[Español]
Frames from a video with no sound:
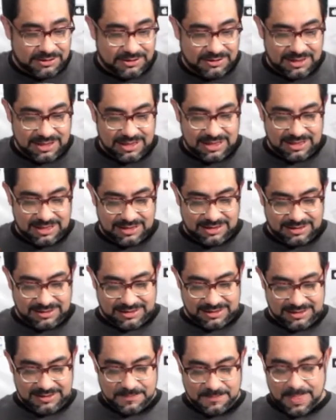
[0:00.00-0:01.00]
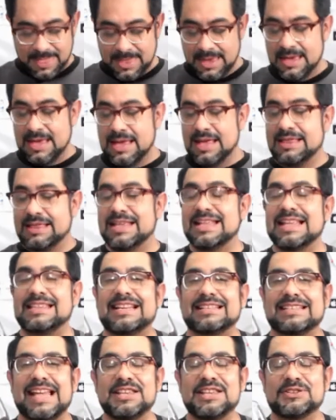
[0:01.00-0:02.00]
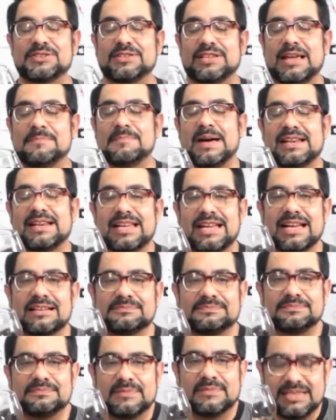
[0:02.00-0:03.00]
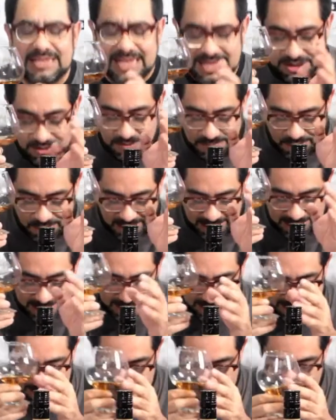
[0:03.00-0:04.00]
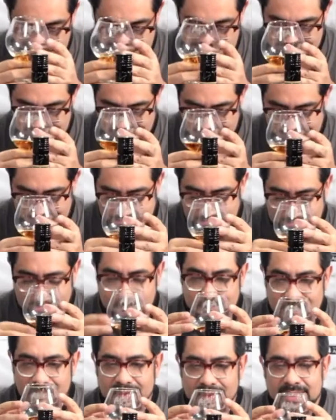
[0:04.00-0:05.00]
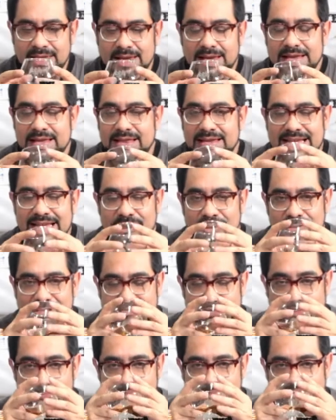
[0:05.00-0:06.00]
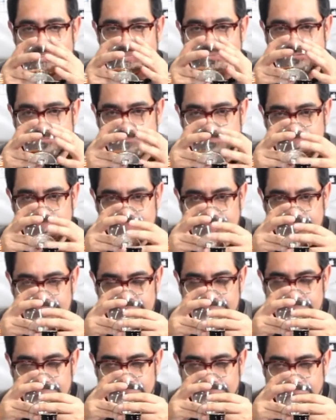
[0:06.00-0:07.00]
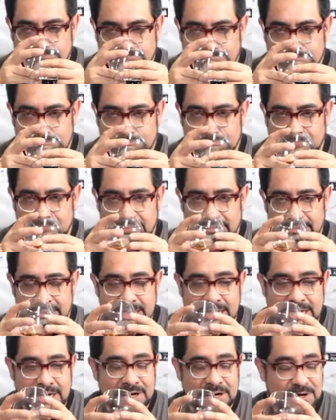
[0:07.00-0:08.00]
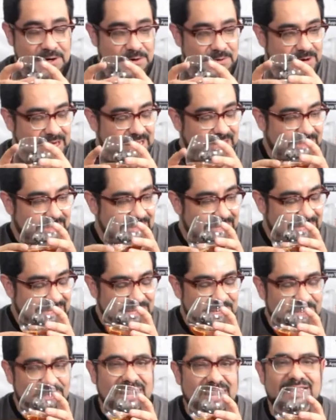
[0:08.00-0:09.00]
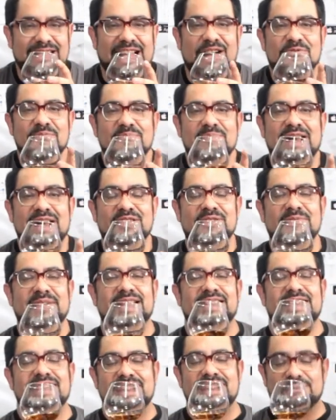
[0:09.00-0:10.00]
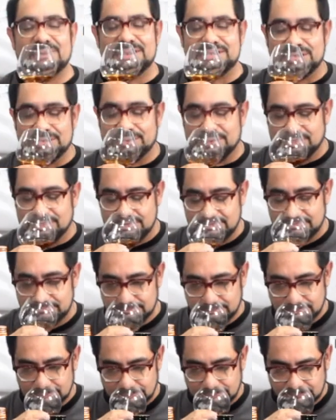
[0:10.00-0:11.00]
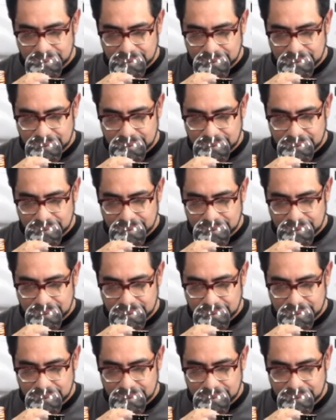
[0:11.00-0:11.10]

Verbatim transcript: Hijo de la chinga. Tiene tres años en barrica, es añejo porque tiene tres años en barrica y en notas ahumadas. No hay, güey, tiene notas ahumado, vainilla y guachicol.